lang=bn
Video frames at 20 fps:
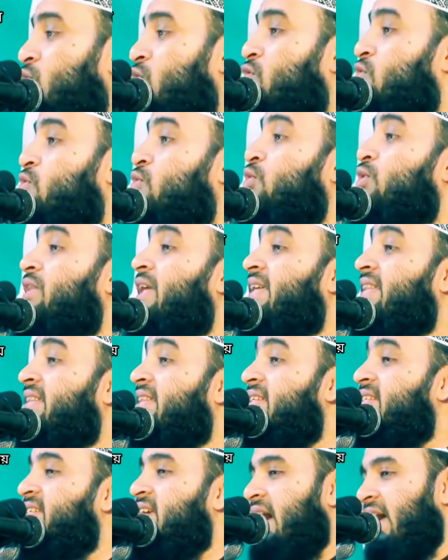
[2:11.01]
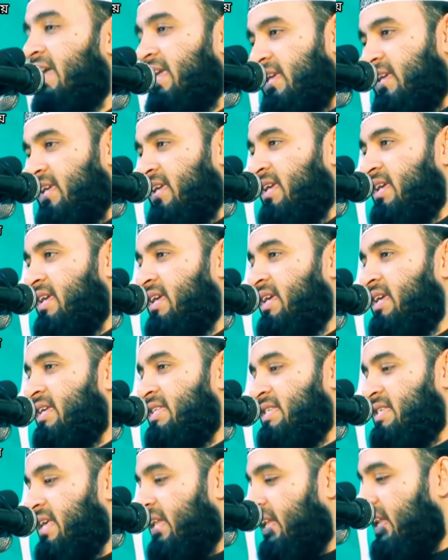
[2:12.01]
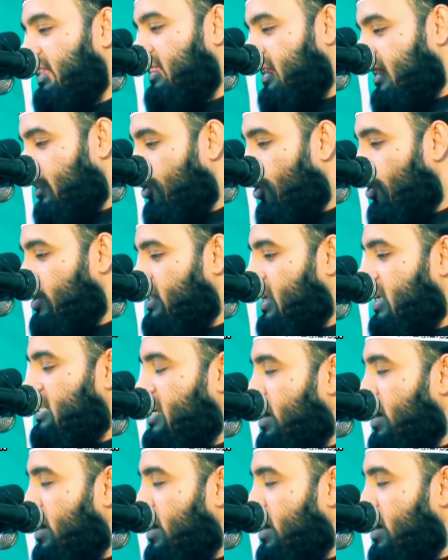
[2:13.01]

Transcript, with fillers: নজর শুধু দেখতে চাই জান্নাতের দরজার